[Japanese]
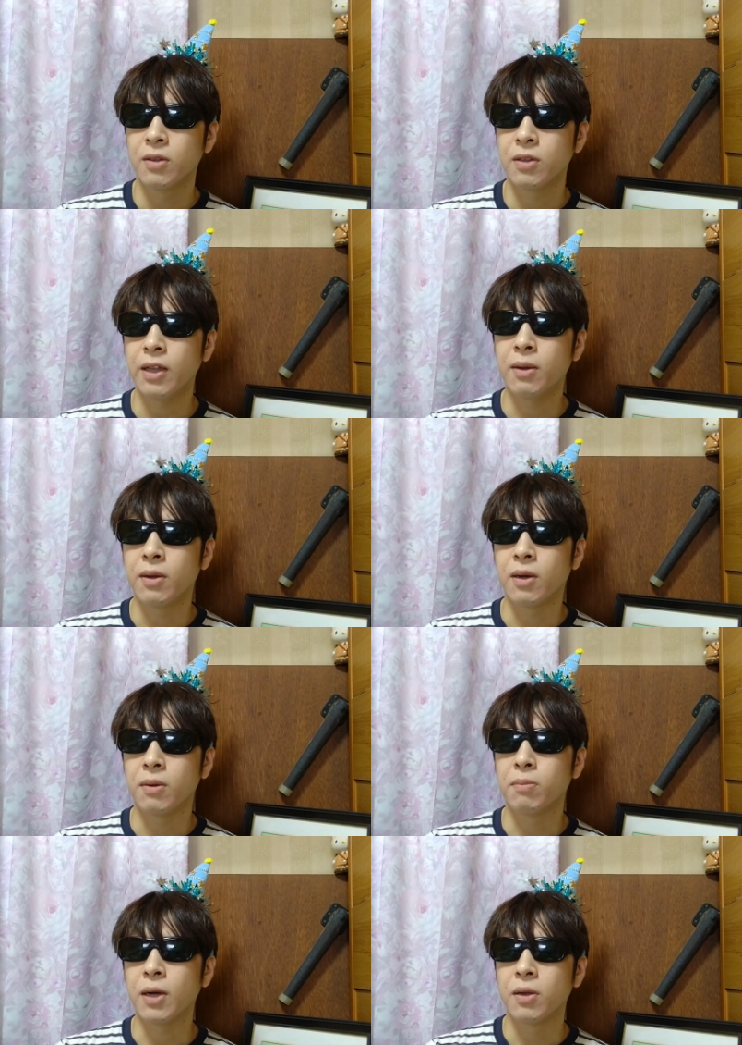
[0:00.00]
で、
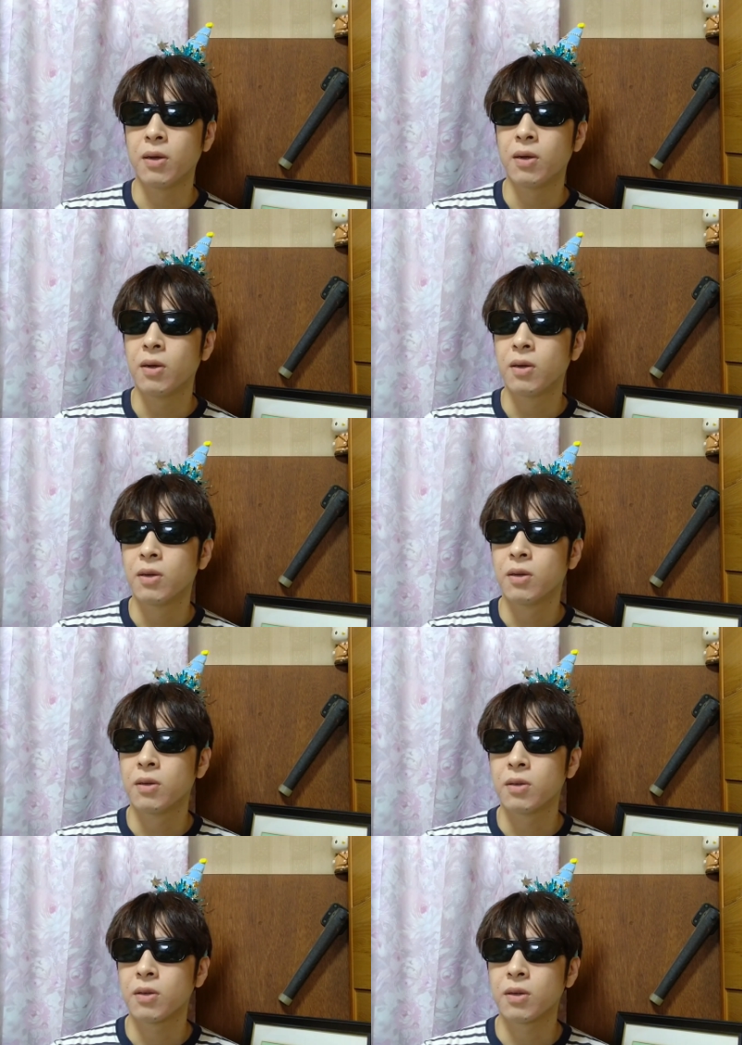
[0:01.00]
まあ、
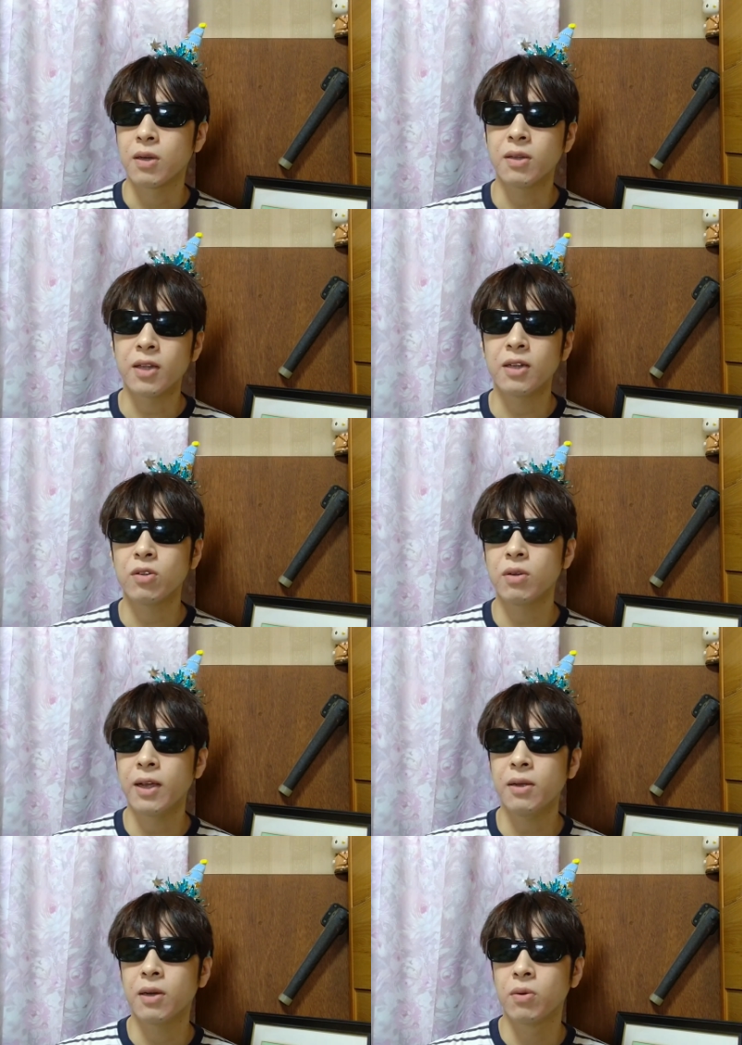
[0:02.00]
簡単に言うと
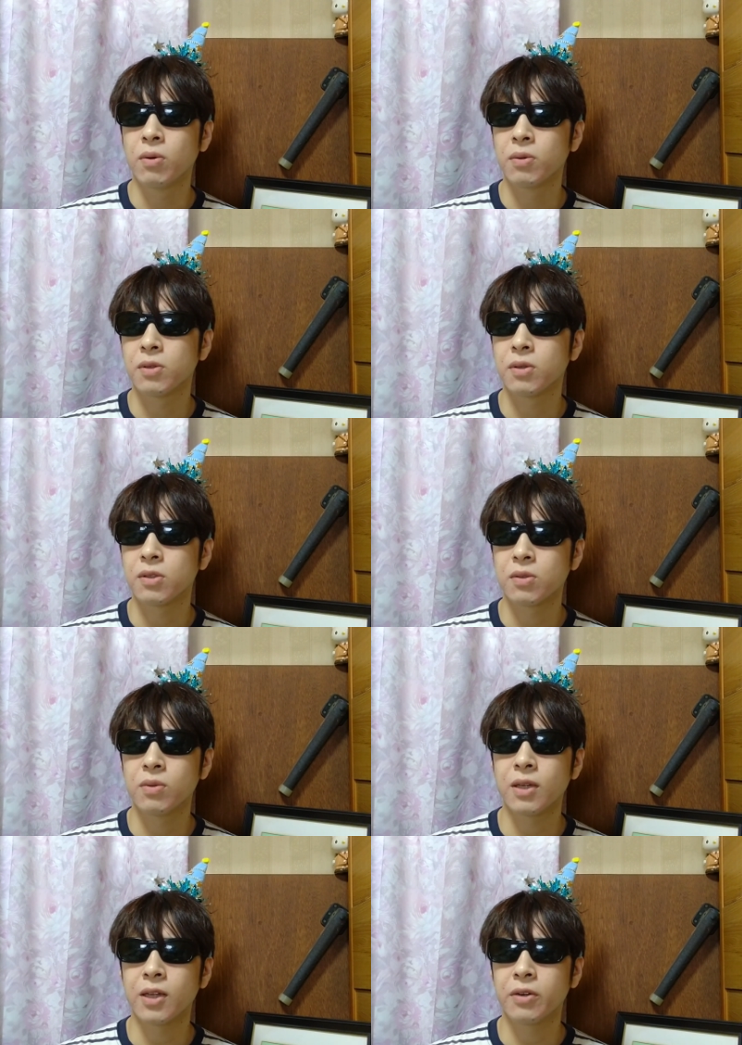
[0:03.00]
ね、あの、そ
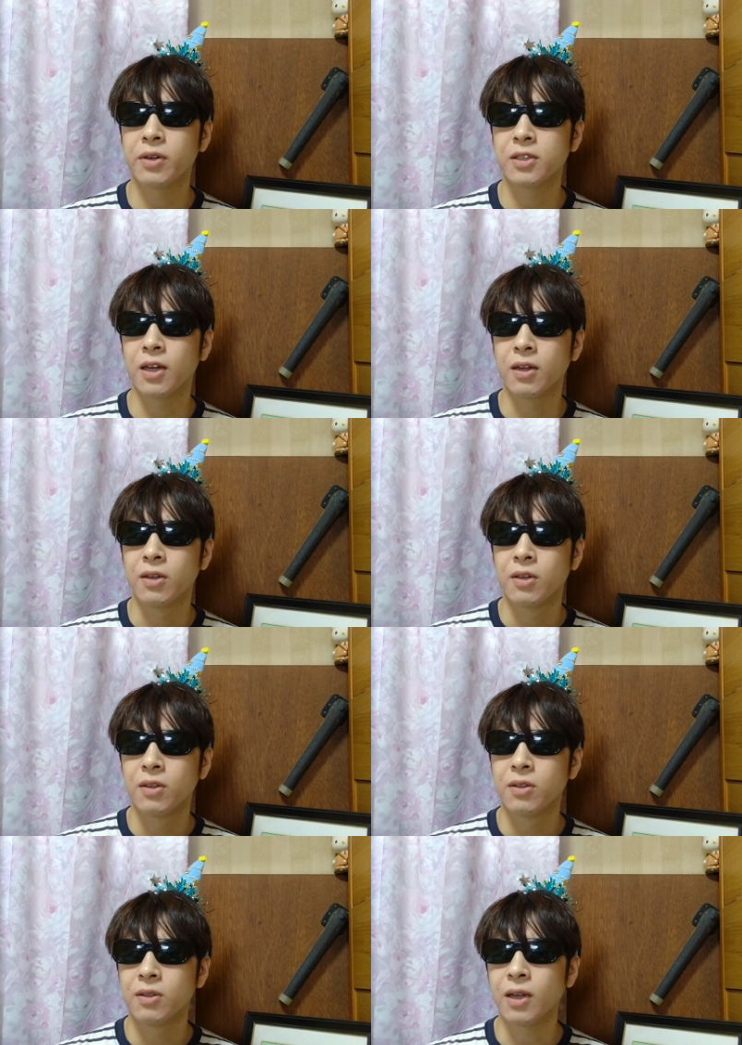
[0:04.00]
んなただフりはじゃ
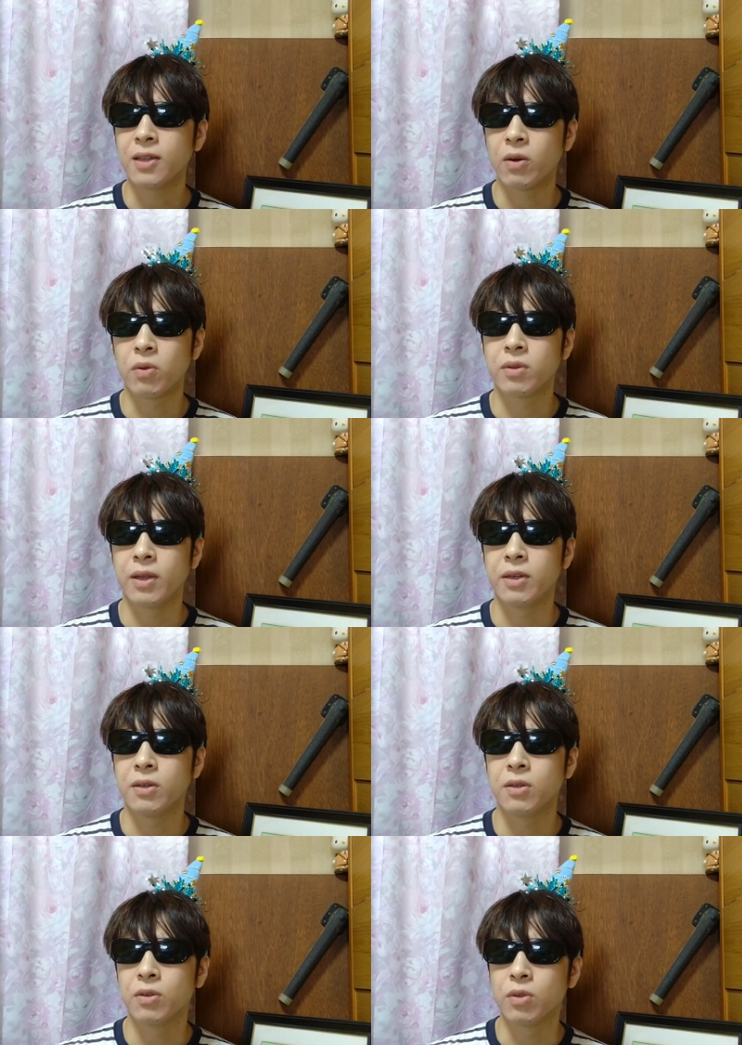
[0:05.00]
何なのって
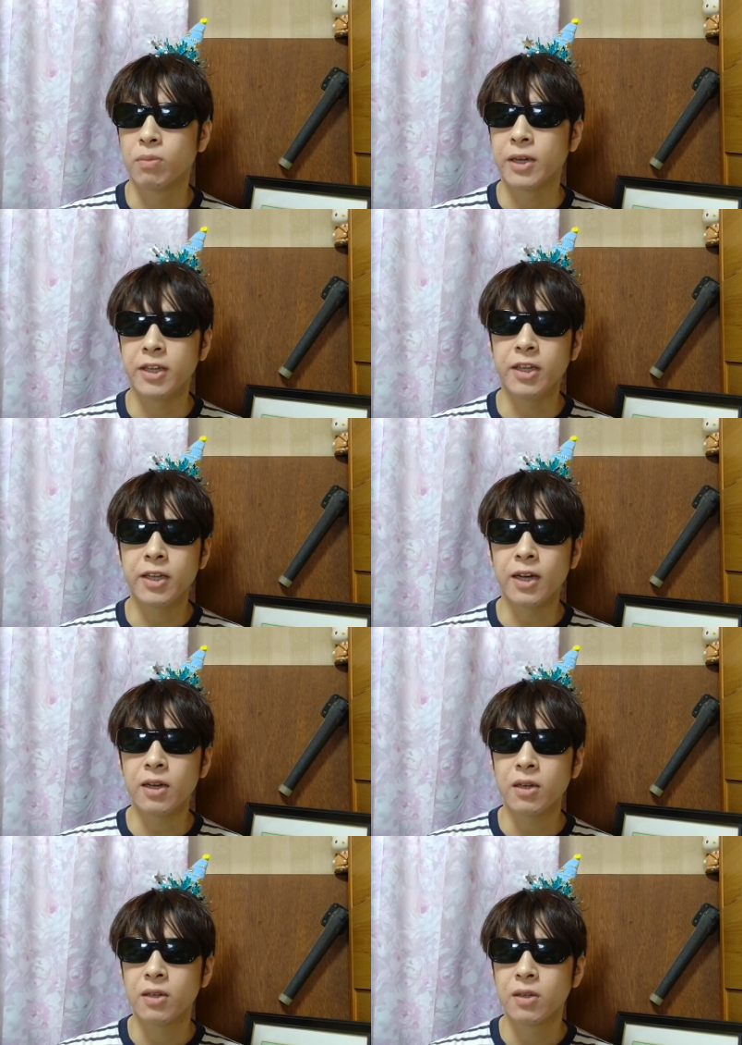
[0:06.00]
言うと、まあ、陰
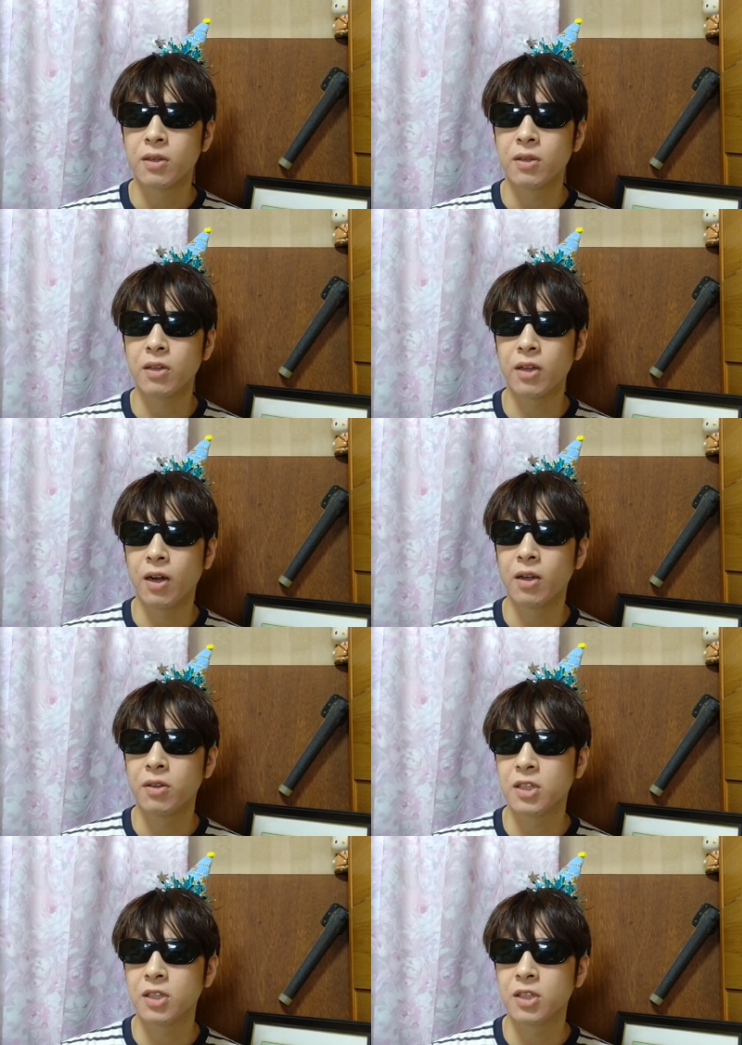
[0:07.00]
キャなんだな。